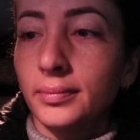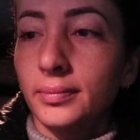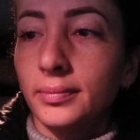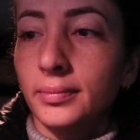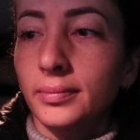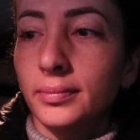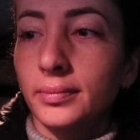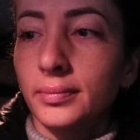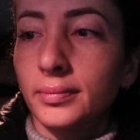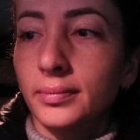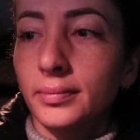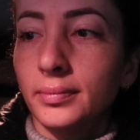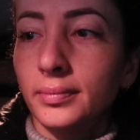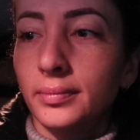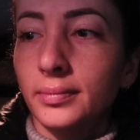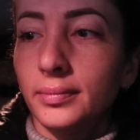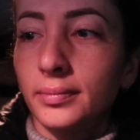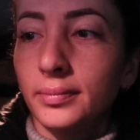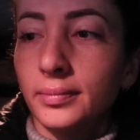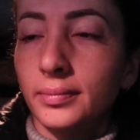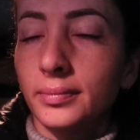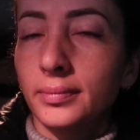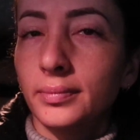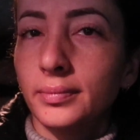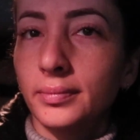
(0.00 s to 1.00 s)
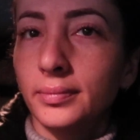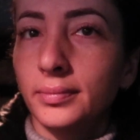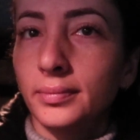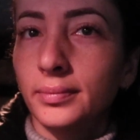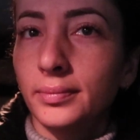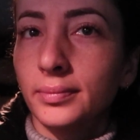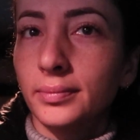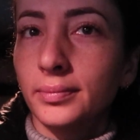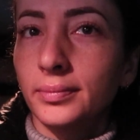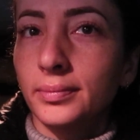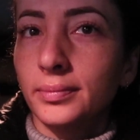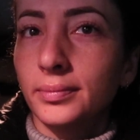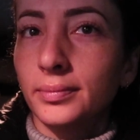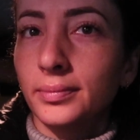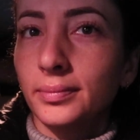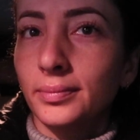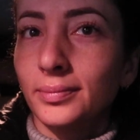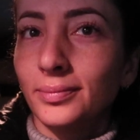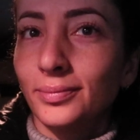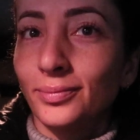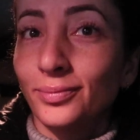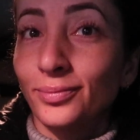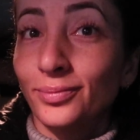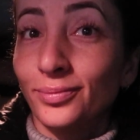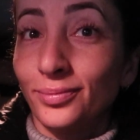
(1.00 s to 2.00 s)
декабря и уч.
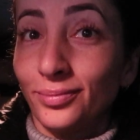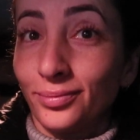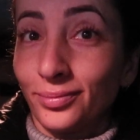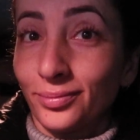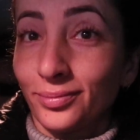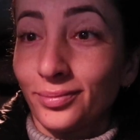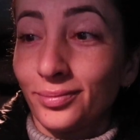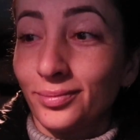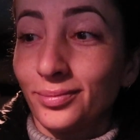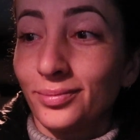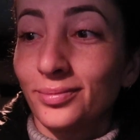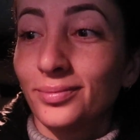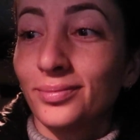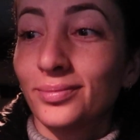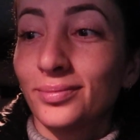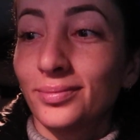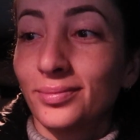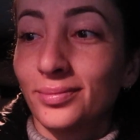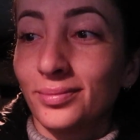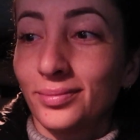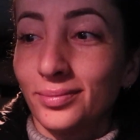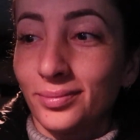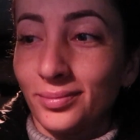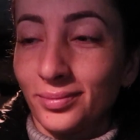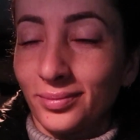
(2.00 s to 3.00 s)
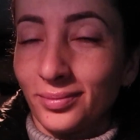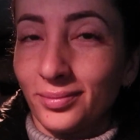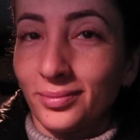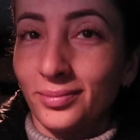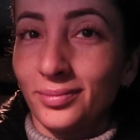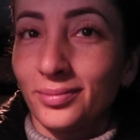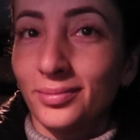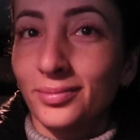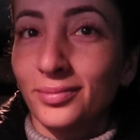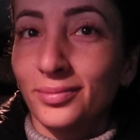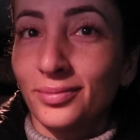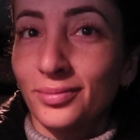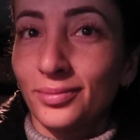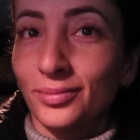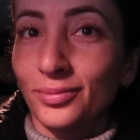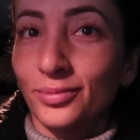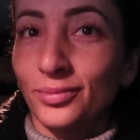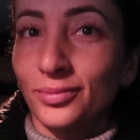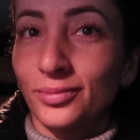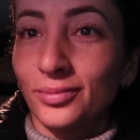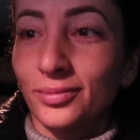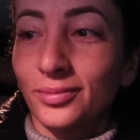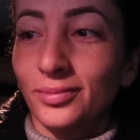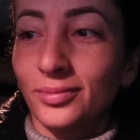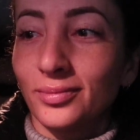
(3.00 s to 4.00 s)
Составляется ООО «Русфинансбанк».
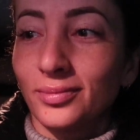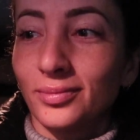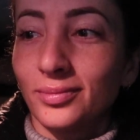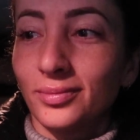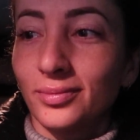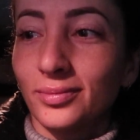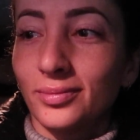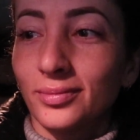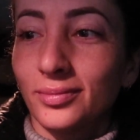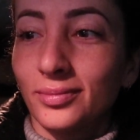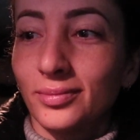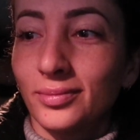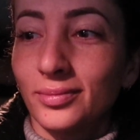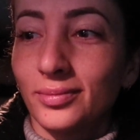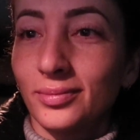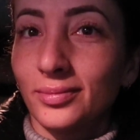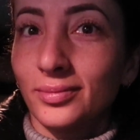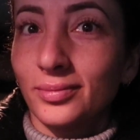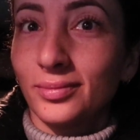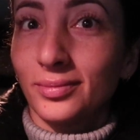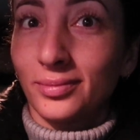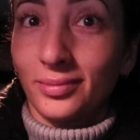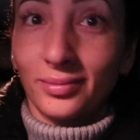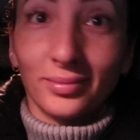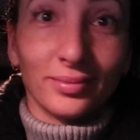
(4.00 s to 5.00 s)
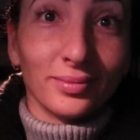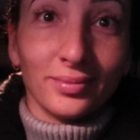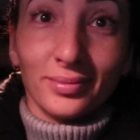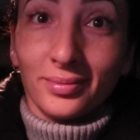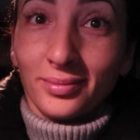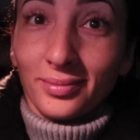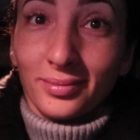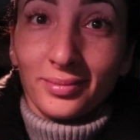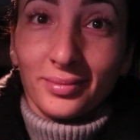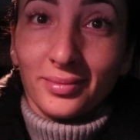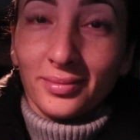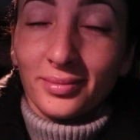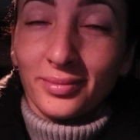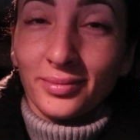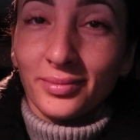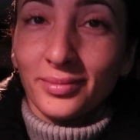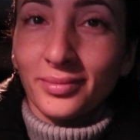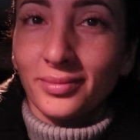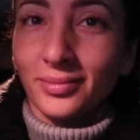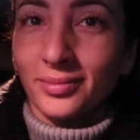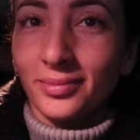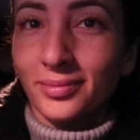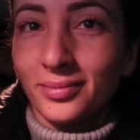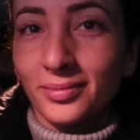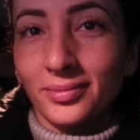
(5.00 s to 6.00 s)
И 36 часов не жрать.
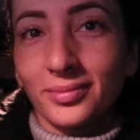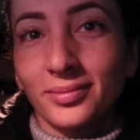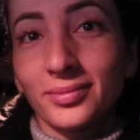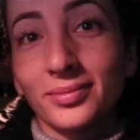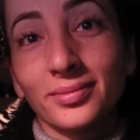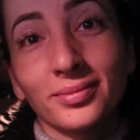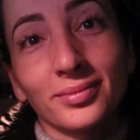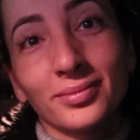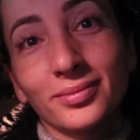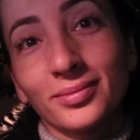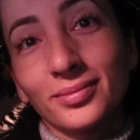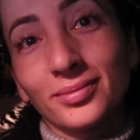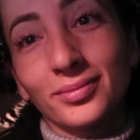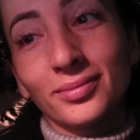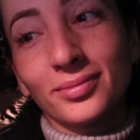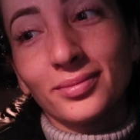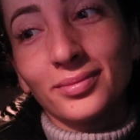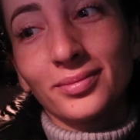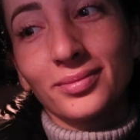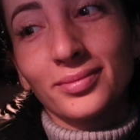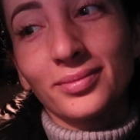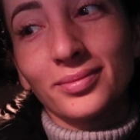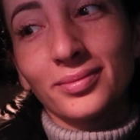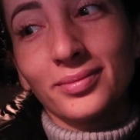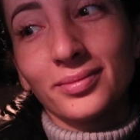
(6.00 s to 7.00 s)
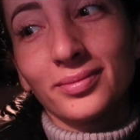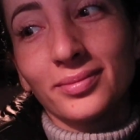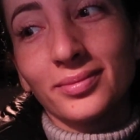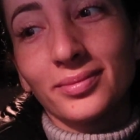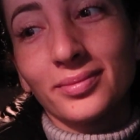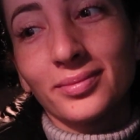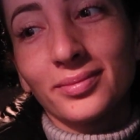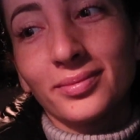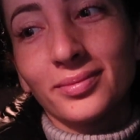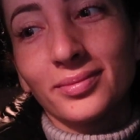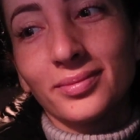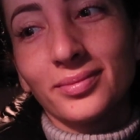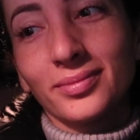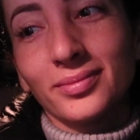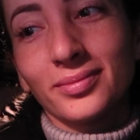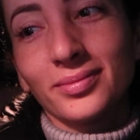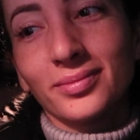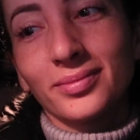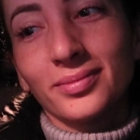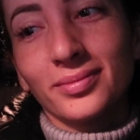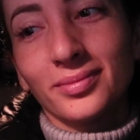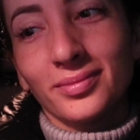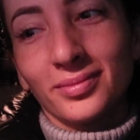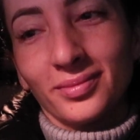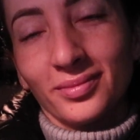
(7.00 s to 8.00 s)
Португальский. Сладкой
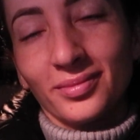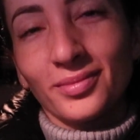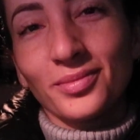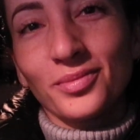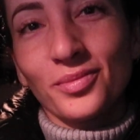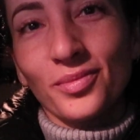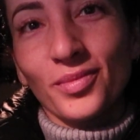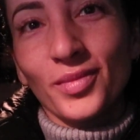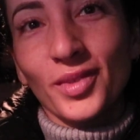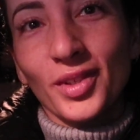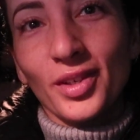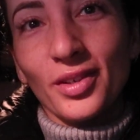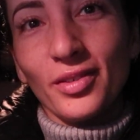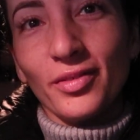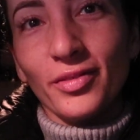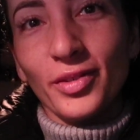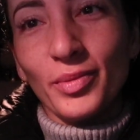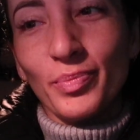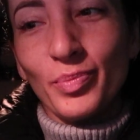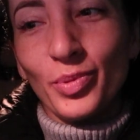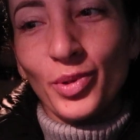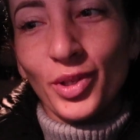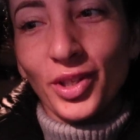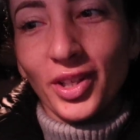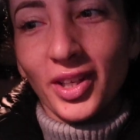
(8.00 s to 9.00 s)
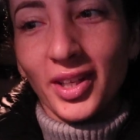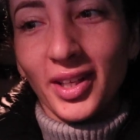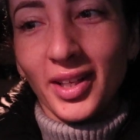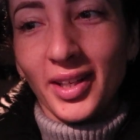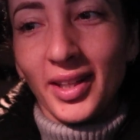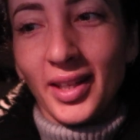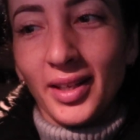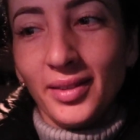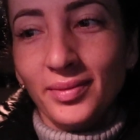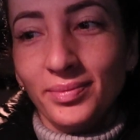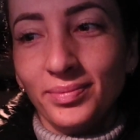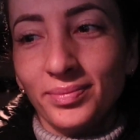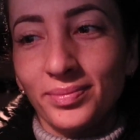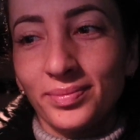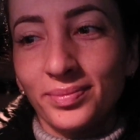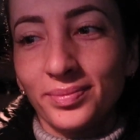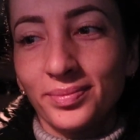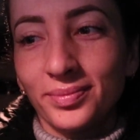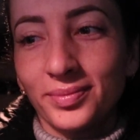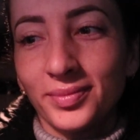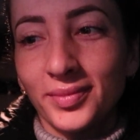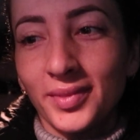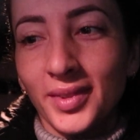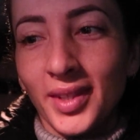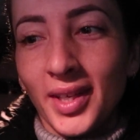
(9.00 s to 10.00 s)
выпечки в некоторых Вы семьях поняли, берегут да?
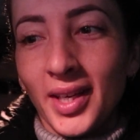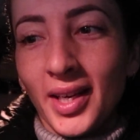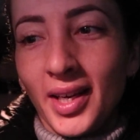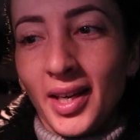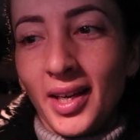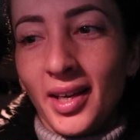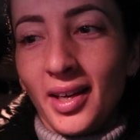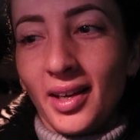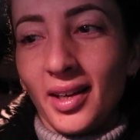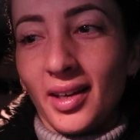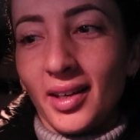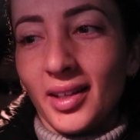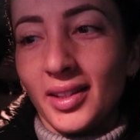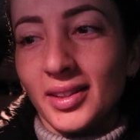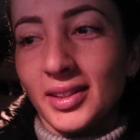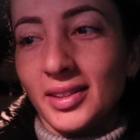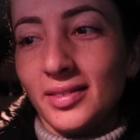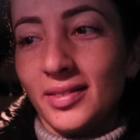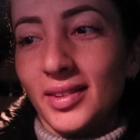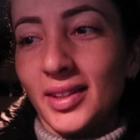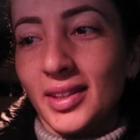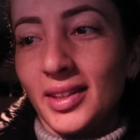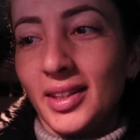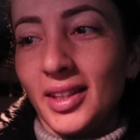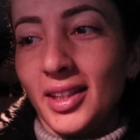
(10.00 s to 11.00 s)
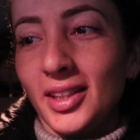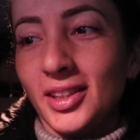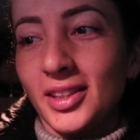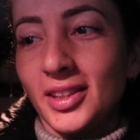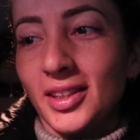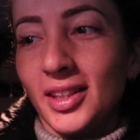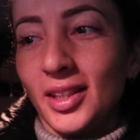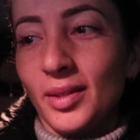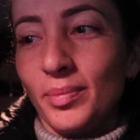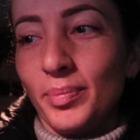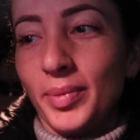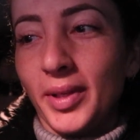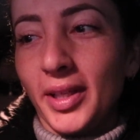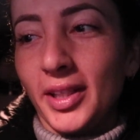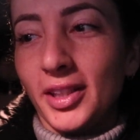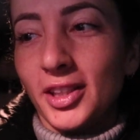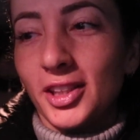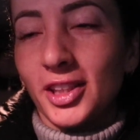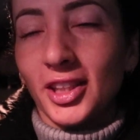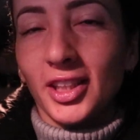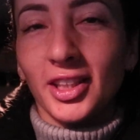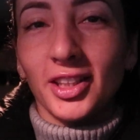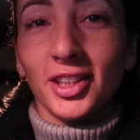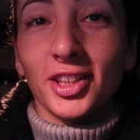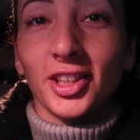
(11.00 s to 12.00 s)
специально. Раз, два, три, четыре, пять,
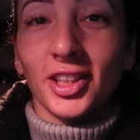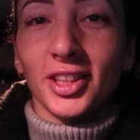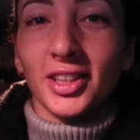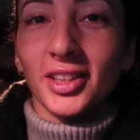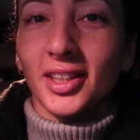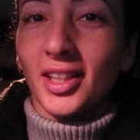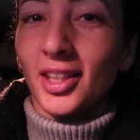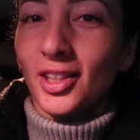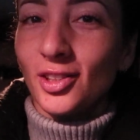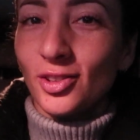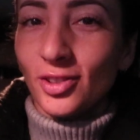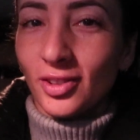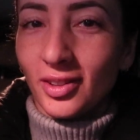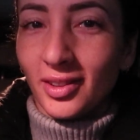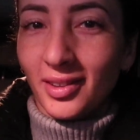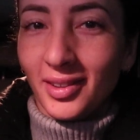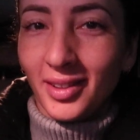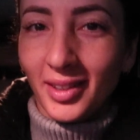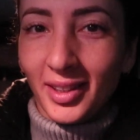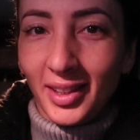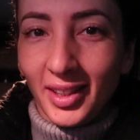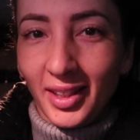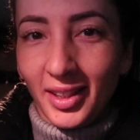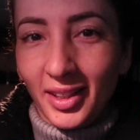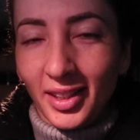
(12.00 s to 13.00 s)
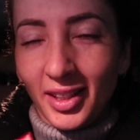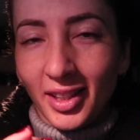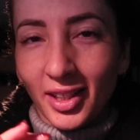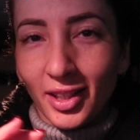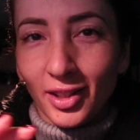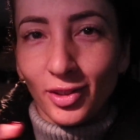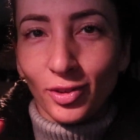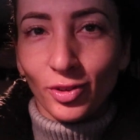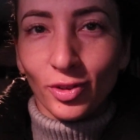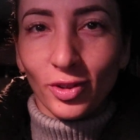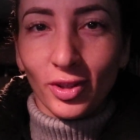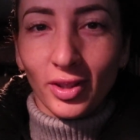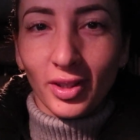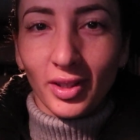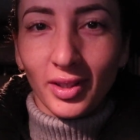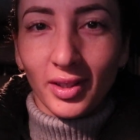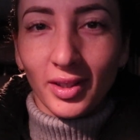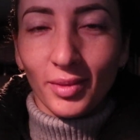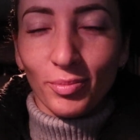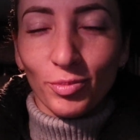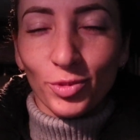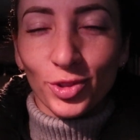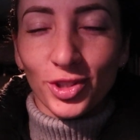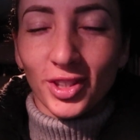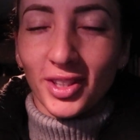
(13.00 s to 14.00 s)
шесть, шесть радио и ни одной
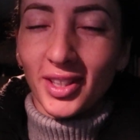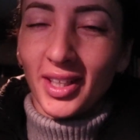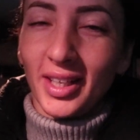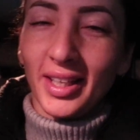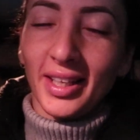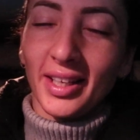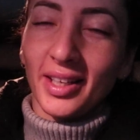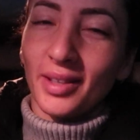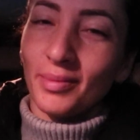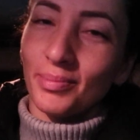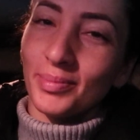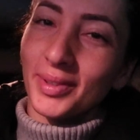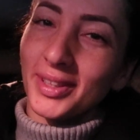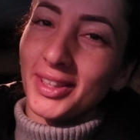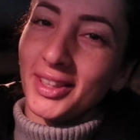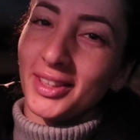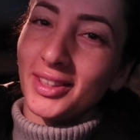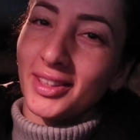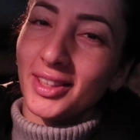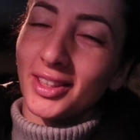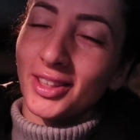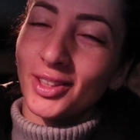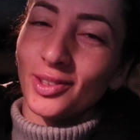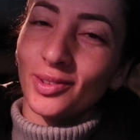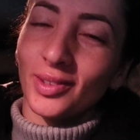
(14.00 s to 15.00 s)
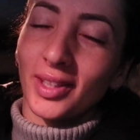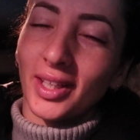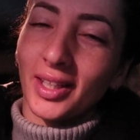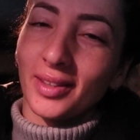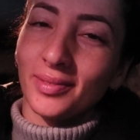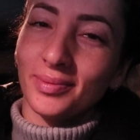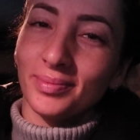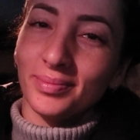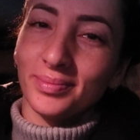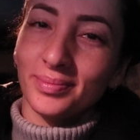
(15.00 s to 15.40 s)
музыкальной композиции с утра.